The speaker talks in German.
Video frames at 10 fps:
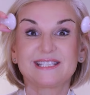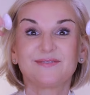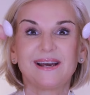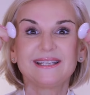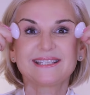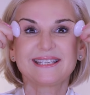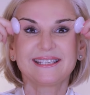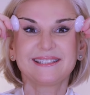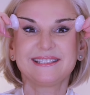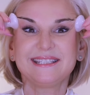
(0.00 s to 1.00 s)

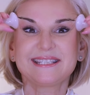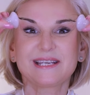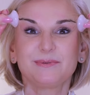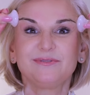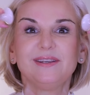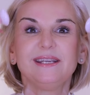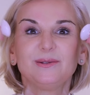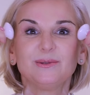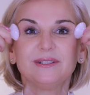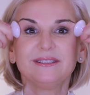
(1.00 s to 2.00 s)
20 dieser
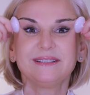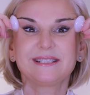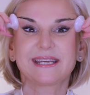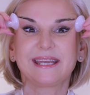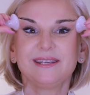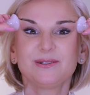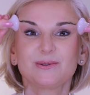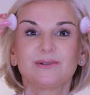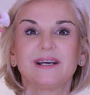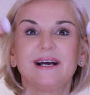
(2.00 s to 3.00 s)
Bewegungen drehend
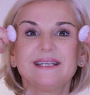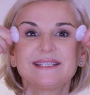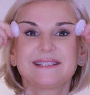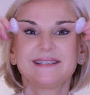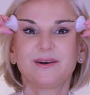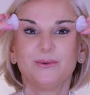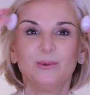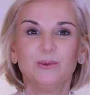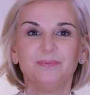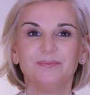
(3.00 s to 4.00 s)
und kreisend nach
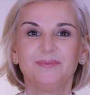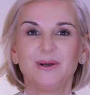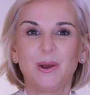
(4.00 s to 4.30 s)
oben